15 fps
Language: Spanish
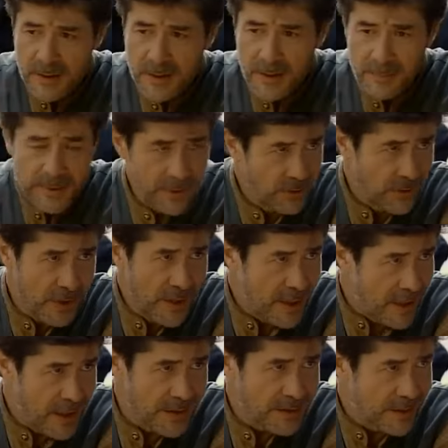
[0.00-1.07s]
de repente estoy en
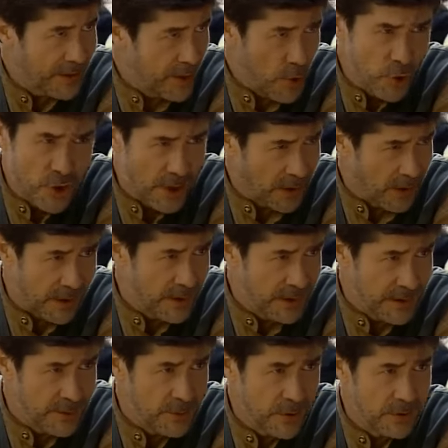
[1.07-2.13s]
la casa de noche,
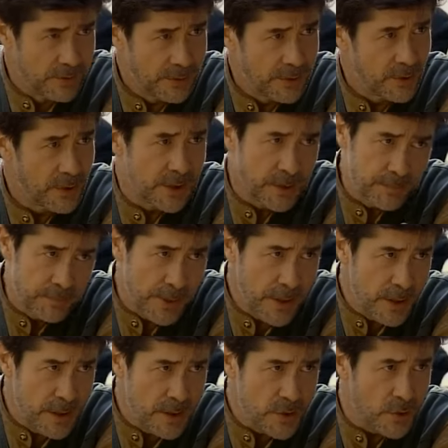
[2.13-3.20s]
tardísimo. Entonces,
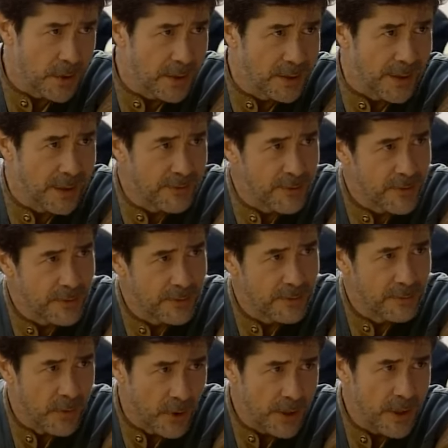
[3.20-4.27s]
ping, suena el teléfono.
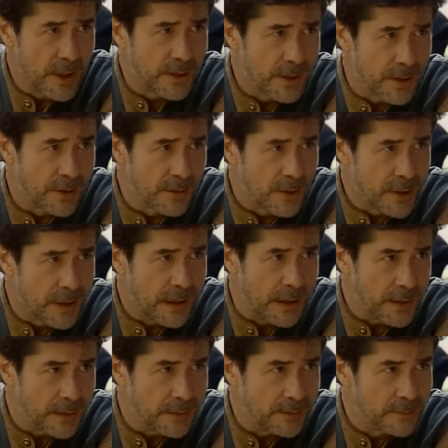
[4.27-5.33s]
Voy, atiendo y
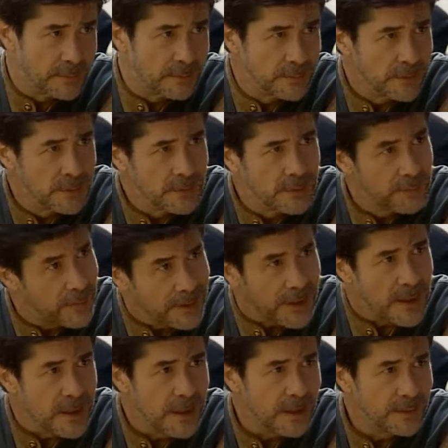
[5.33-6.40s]
clic, me
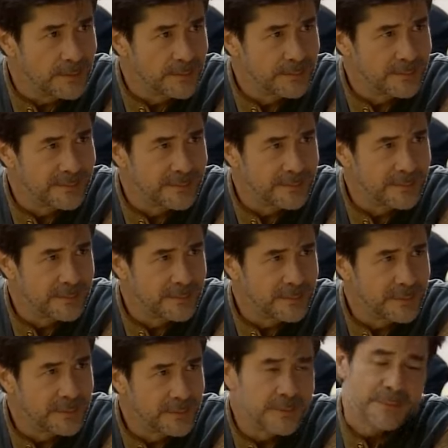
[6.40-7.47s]
tranca.
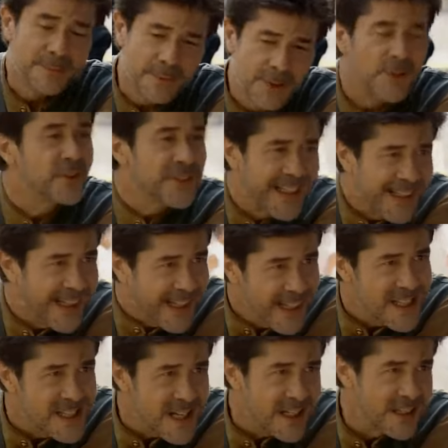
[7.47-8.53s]
Y yo sé que es
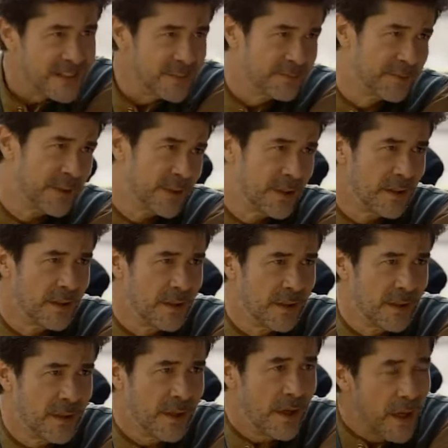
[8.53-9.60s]
ella.
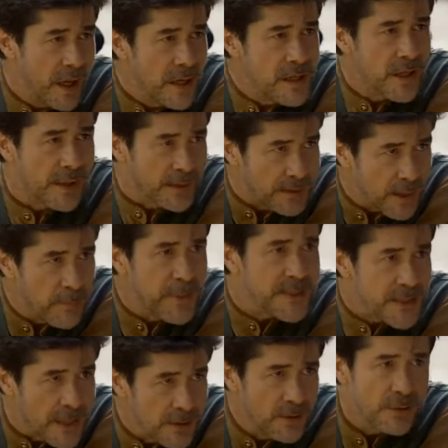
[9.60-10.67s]
Ella que está
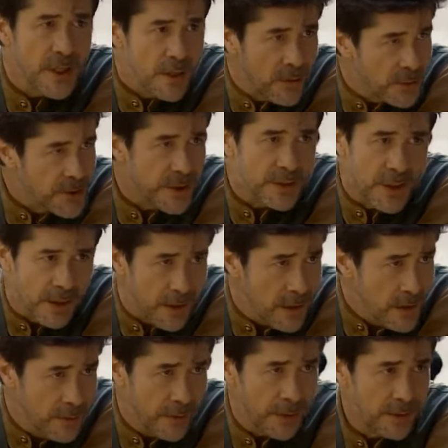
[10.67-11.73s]
pasando una noche
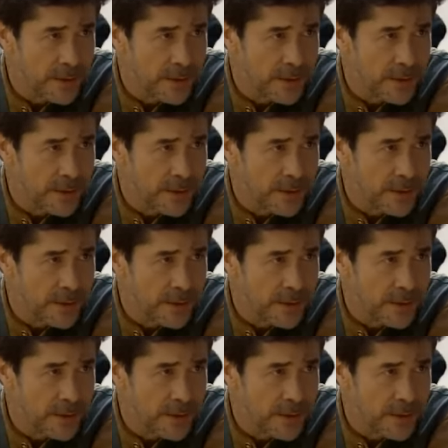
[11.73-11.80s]
terrible.